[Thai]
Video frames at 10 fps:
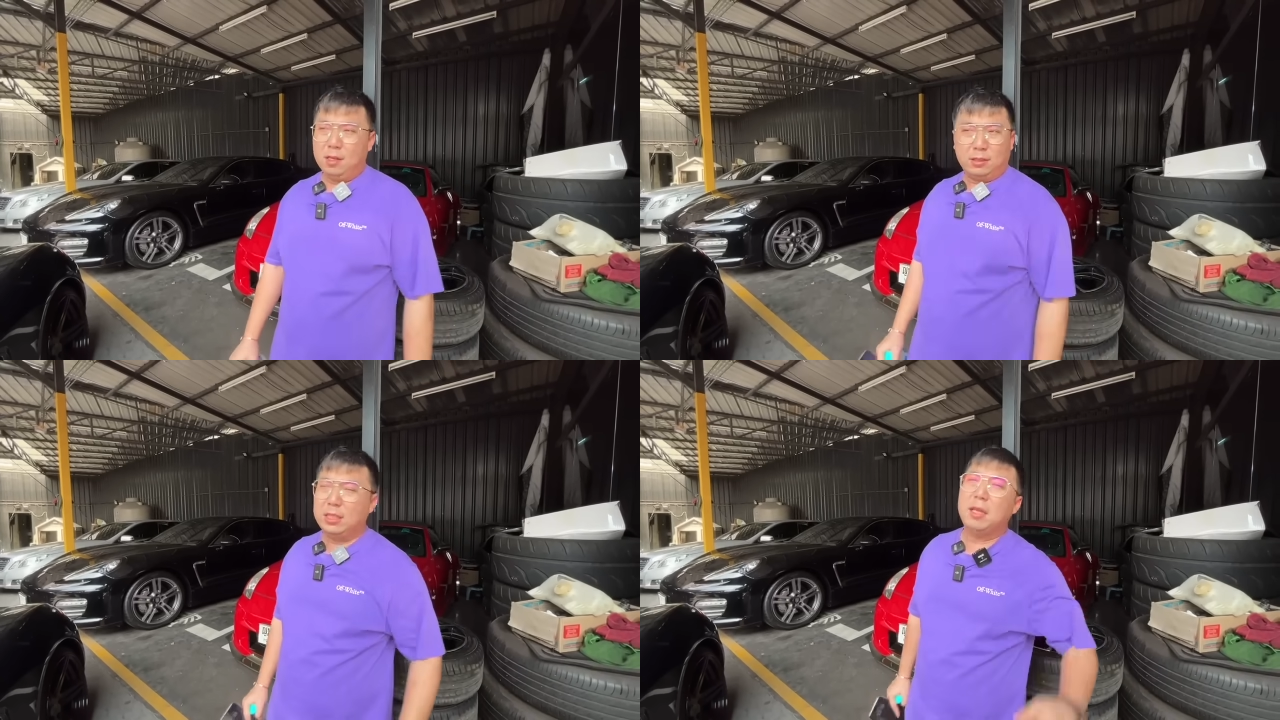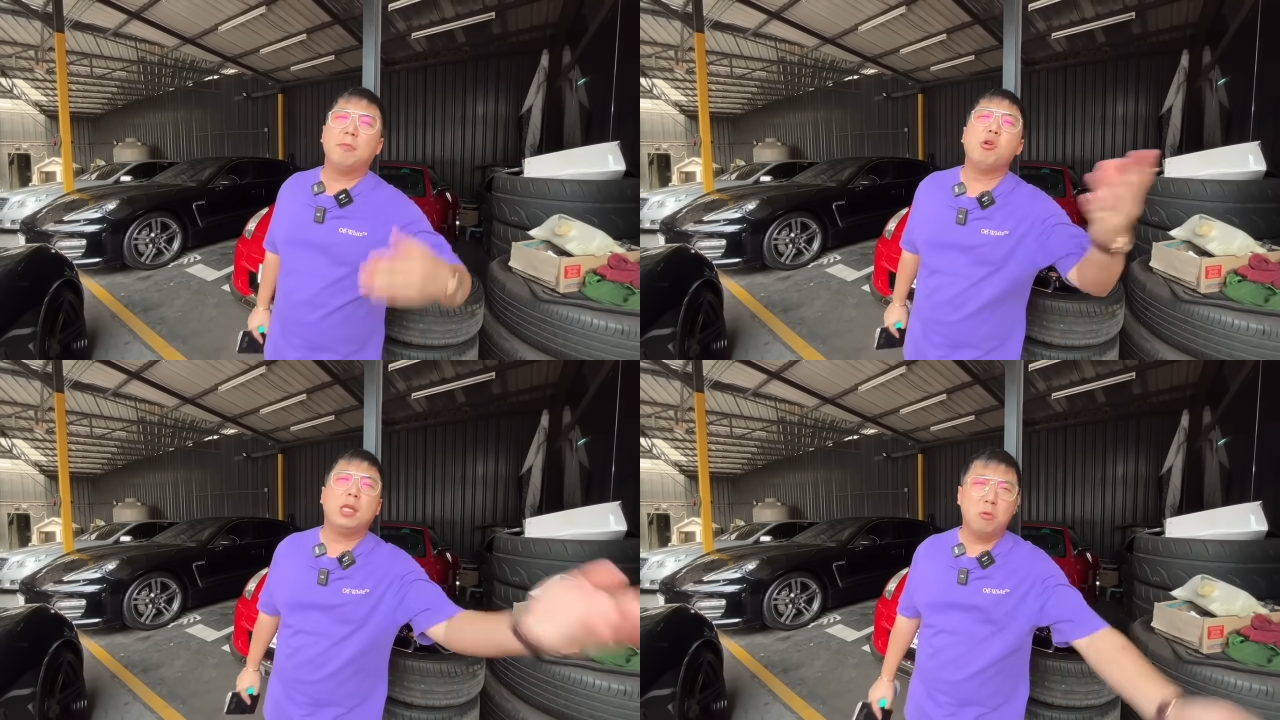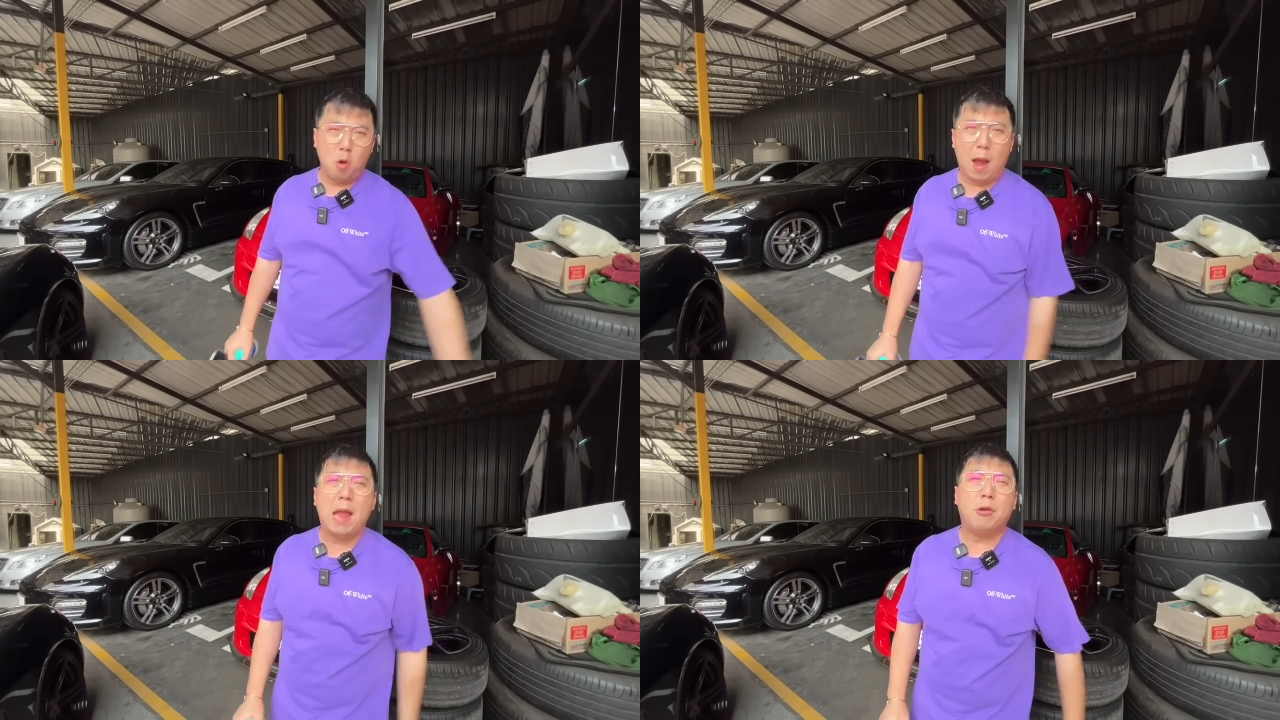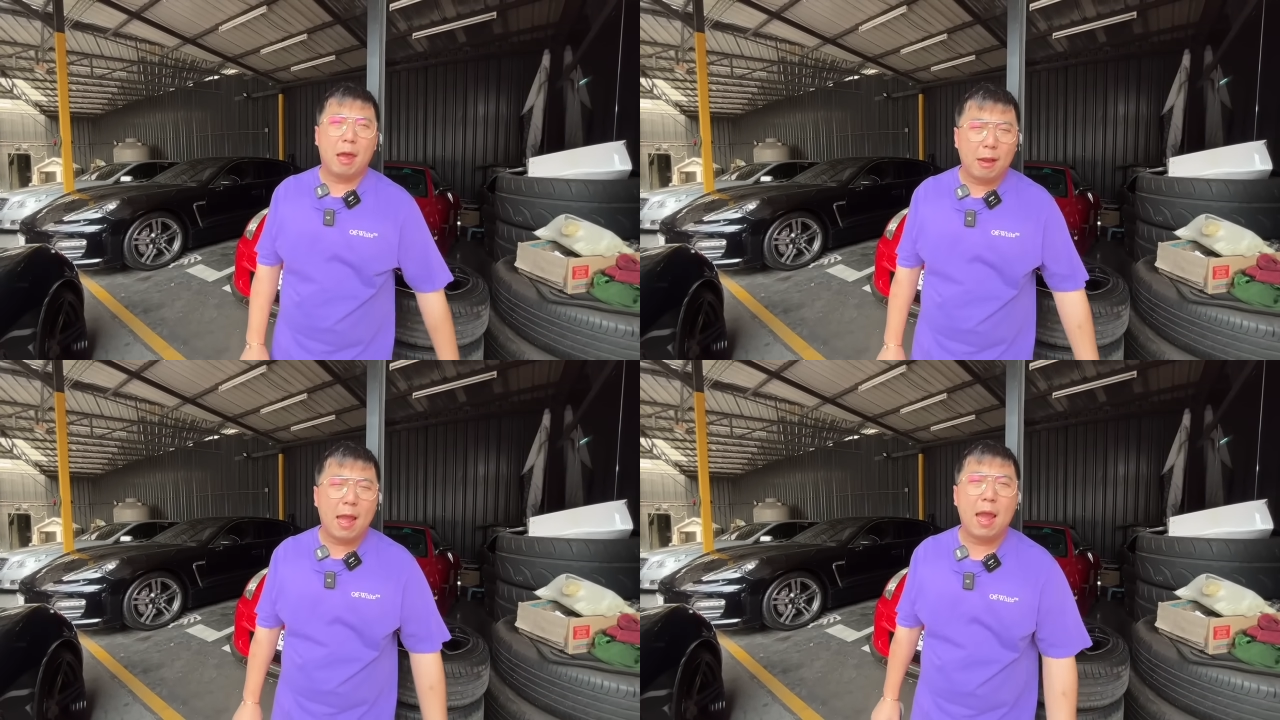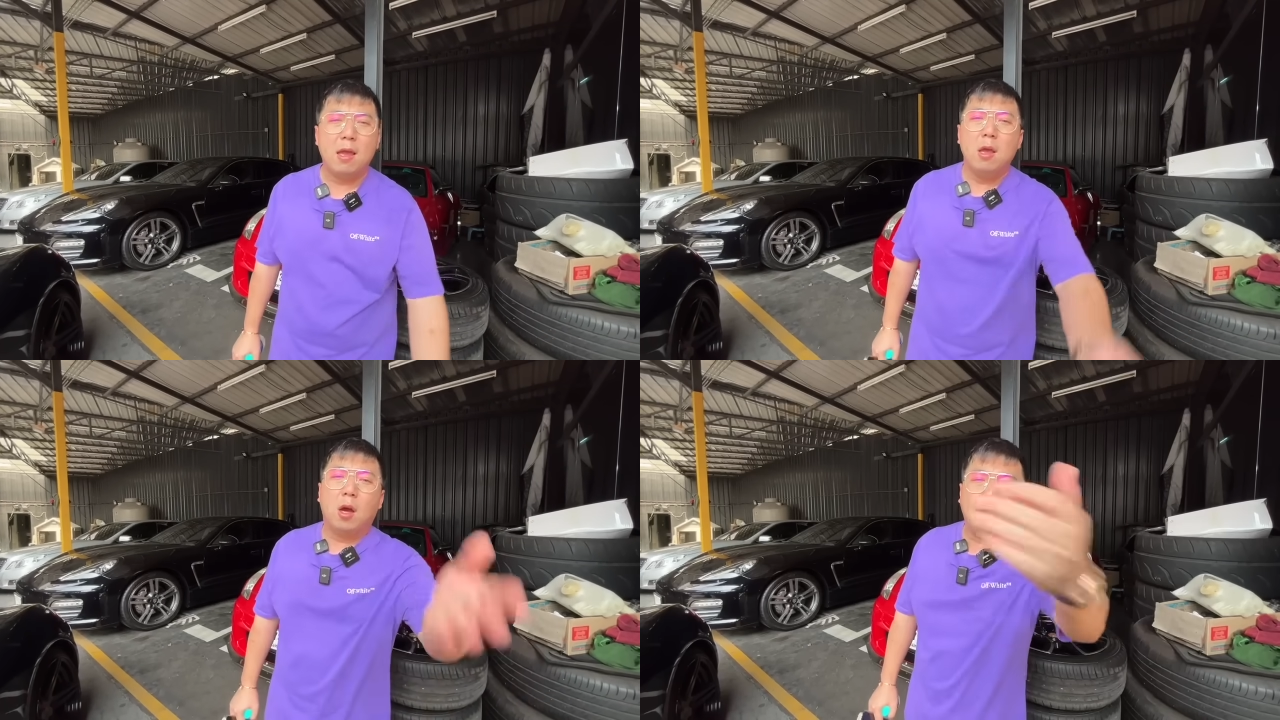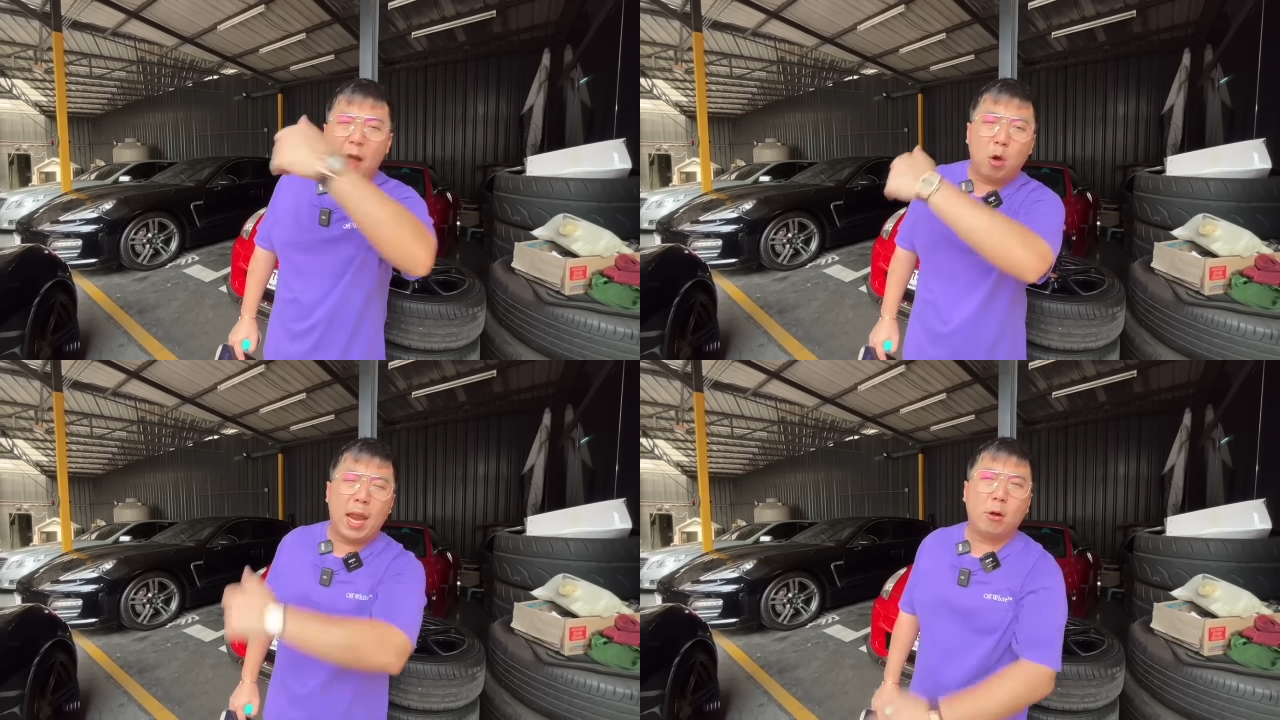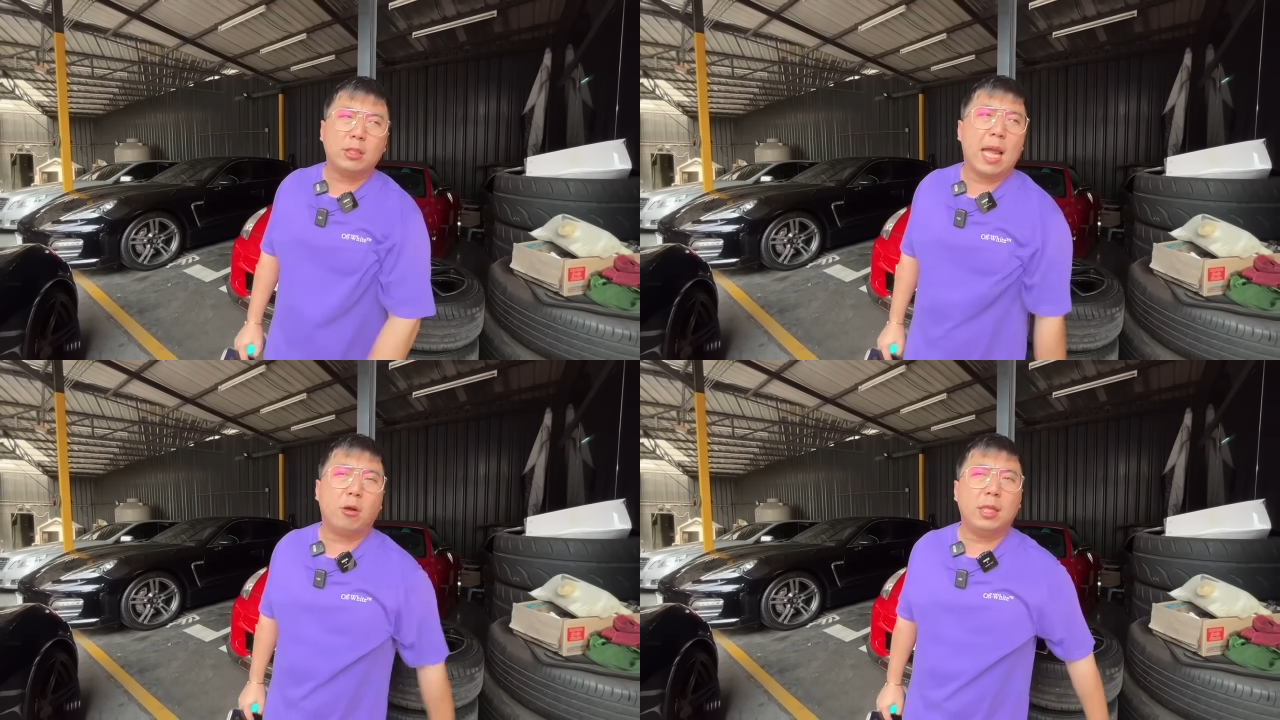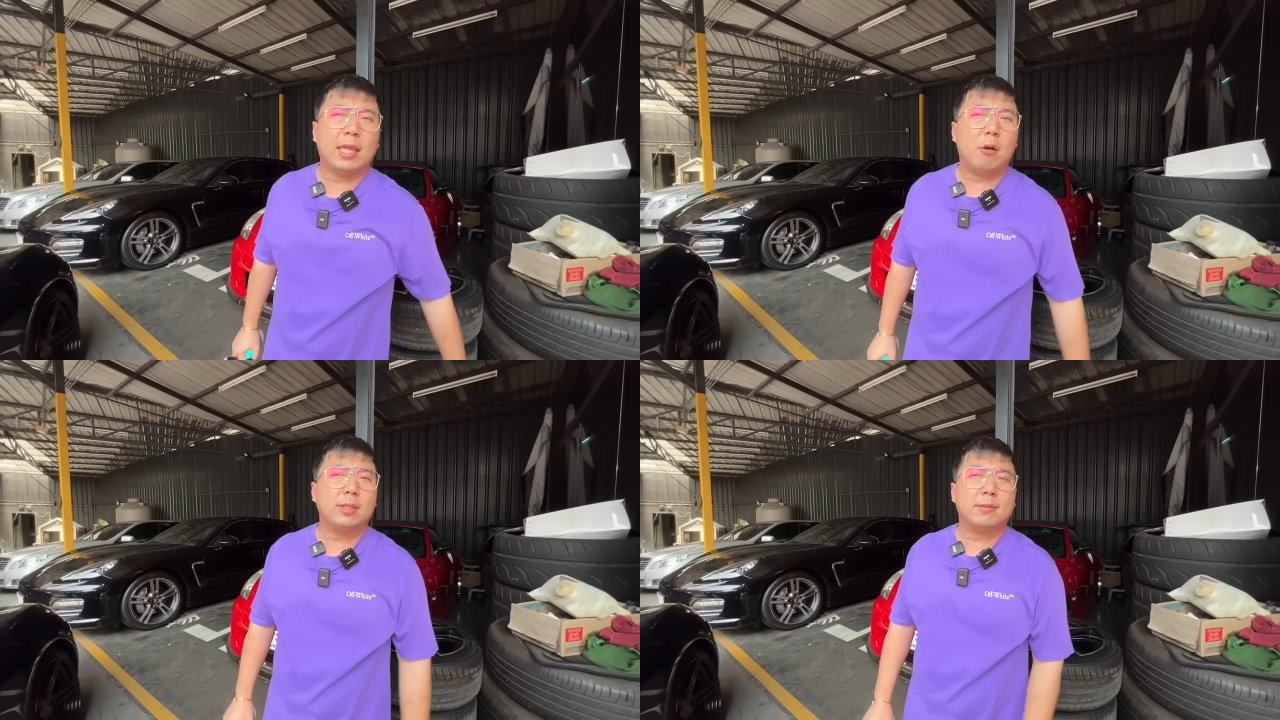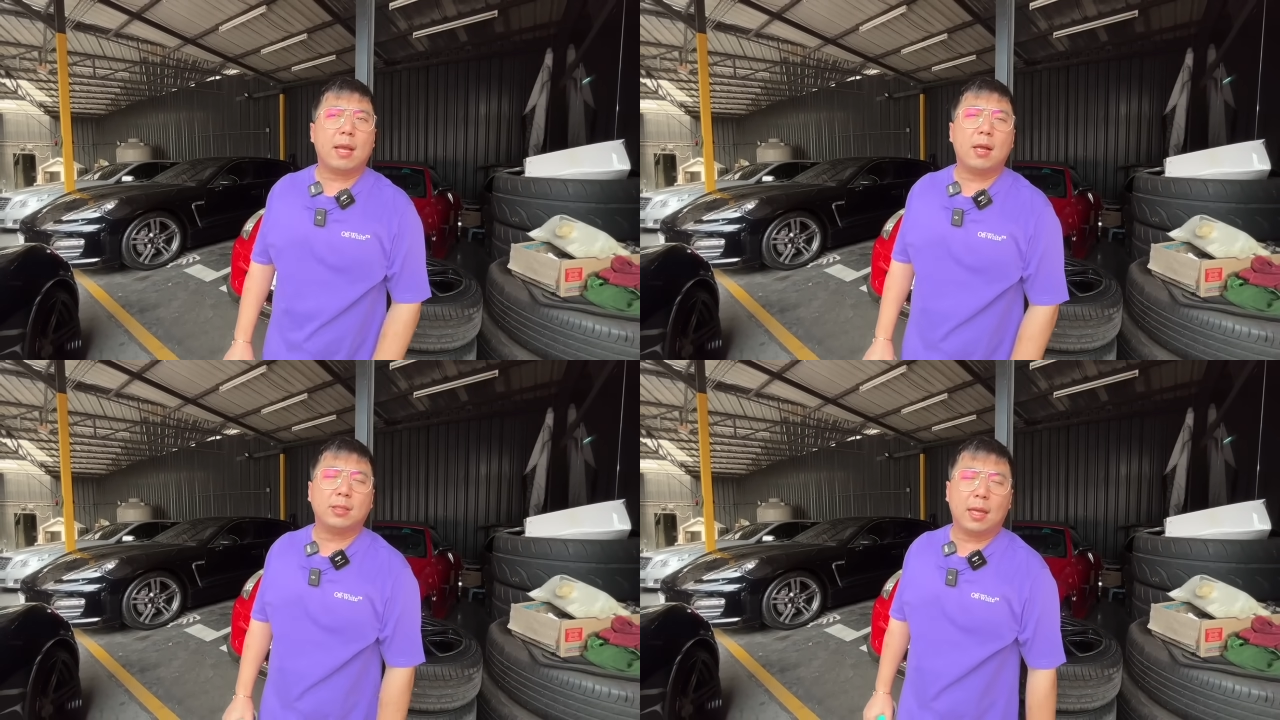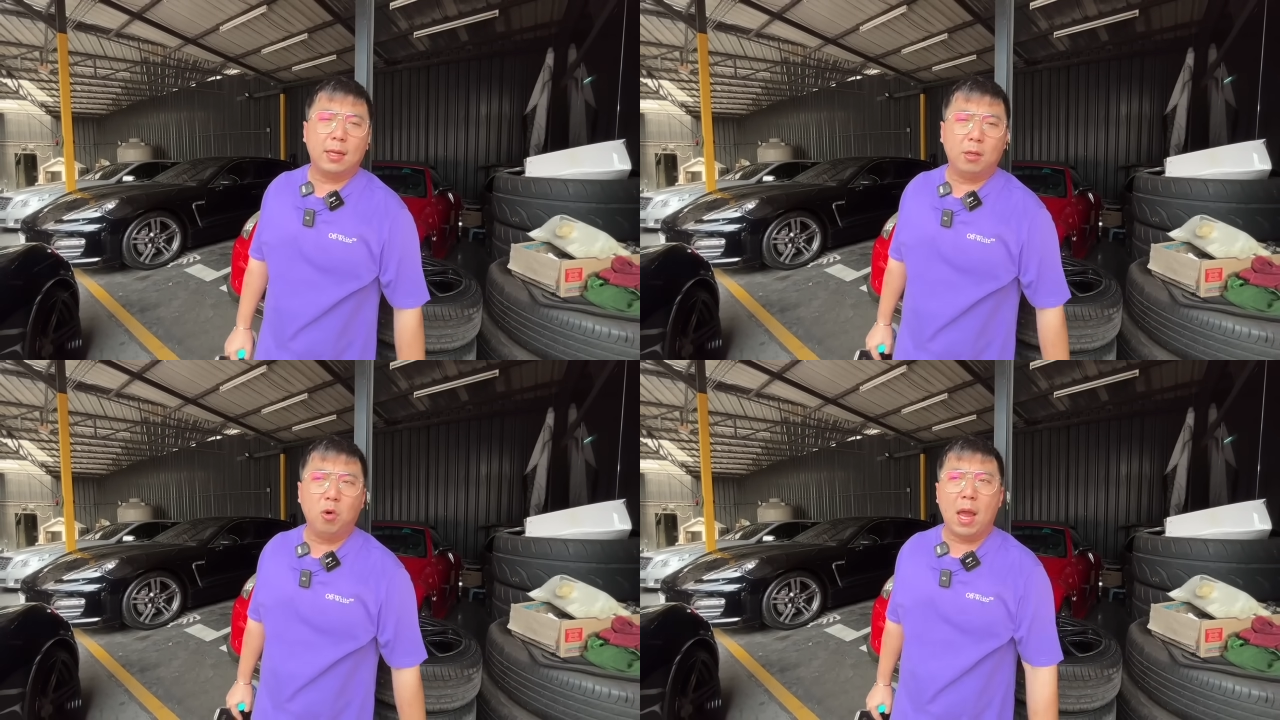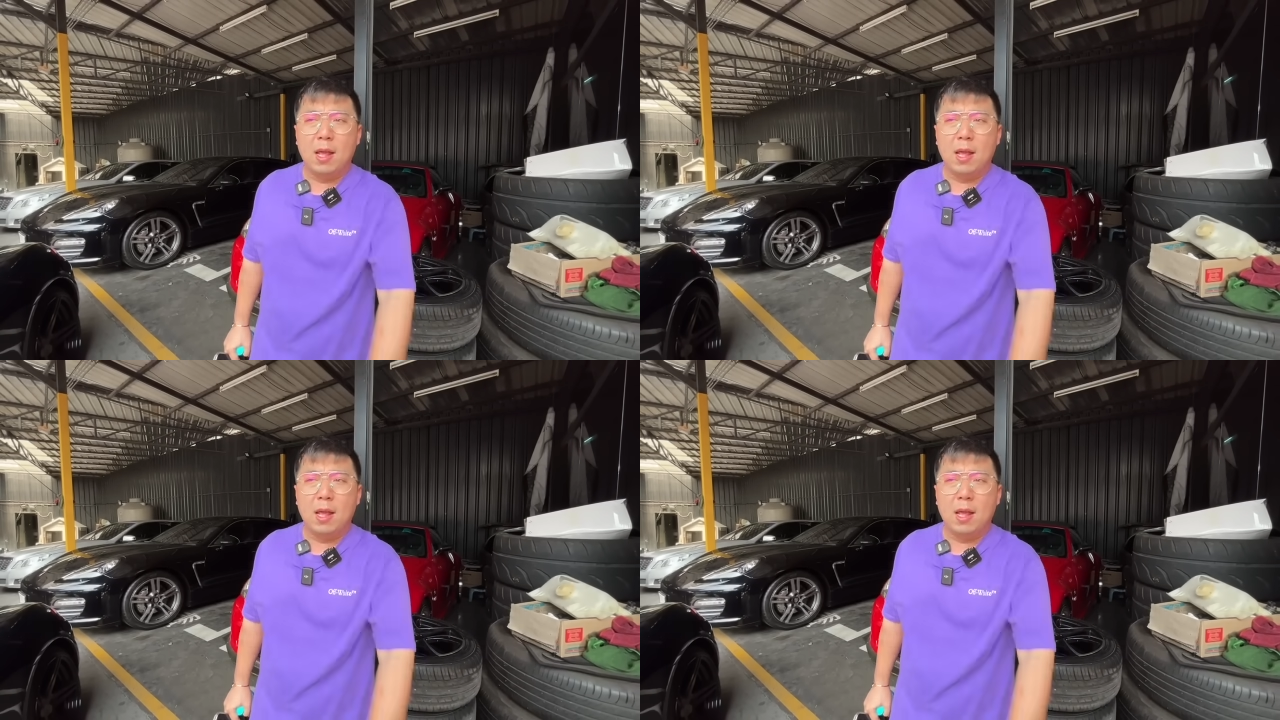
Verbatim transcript: จริงๆเป็นคนขี้โวยวายอยู่แล้วนะฮะก็ฝากกดไลค์กดแชร์กดติดตามกด ซับสไครบ์ กดสั่นกระดิ่งด้วย